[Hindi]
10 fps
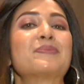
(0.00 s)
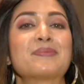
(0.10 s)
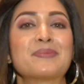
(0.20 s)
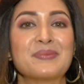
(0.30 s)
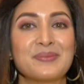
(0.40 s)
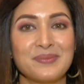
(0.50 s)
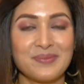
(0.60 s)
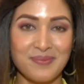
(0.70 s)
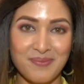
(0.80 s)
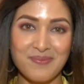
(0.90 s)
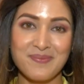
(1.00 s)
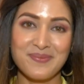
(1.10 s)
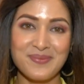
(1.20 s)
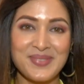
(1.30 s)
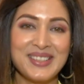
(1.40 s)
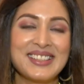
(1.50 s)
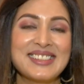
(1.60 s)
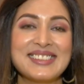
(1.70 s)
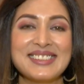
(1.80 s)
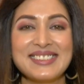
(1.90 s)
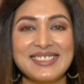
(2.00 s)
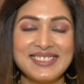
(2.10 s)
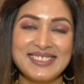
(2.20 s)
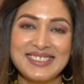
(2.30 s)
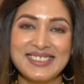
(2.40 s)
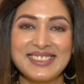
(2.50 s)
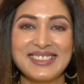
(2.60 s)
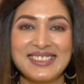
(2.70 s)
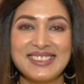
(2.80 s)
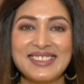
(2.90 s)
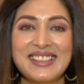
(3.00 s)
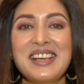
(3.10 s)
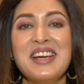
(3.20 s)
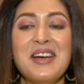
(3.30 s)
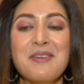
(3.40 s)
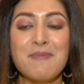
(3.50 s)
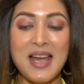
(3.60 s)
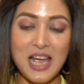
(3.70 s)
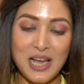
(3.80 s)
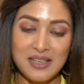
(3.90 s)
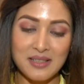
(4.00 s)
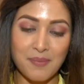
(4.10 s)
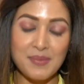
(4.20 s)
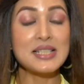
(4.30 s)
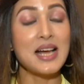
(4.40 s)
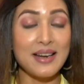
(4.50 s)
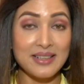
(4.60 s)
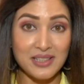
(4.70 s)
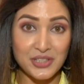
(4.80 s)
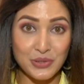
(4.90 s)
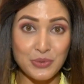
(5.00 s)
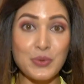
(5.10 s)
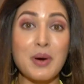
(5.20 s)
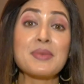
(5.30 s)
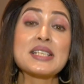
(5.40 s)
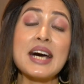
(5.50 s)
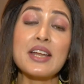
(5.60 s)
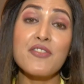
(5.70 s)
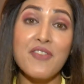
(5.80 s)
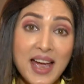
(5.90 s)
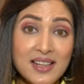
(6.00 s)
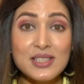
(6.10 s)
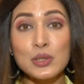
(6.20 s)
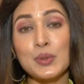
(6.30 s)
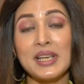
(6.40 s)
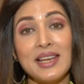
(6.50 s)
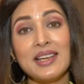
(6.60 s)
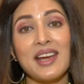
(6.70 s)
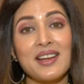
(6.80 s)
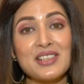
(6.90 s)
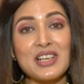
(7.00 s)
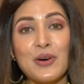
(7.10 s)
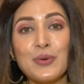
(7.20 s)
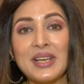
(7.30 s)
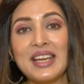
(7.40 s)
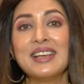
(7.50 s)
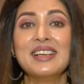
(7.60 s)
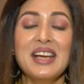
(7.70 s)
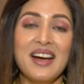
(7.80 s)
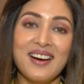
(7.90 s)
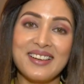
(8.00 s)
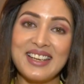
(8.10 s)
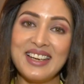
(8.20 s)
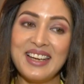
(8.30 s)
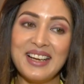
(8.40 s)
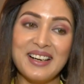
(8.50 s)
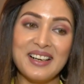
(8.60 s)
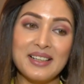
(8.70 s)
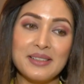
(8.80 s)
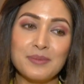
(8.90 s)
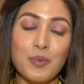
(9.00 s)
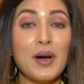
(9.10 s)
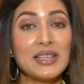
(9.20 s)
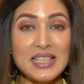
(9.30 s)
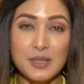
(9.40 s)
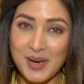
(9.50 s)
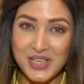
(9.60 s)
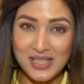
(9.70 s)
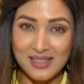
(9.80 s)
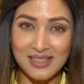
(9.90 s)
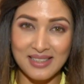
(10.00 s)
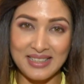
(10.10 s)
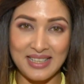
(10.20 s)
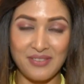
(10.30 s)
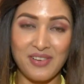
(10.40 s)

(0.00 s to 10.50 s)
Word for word: कितनी मीठी रहे इस बार उनकी मैं अपने सारे दर्शकों को अपने सारे फैंस को यही कहना चाहूँगी कि बहुत ही स्पेशल ये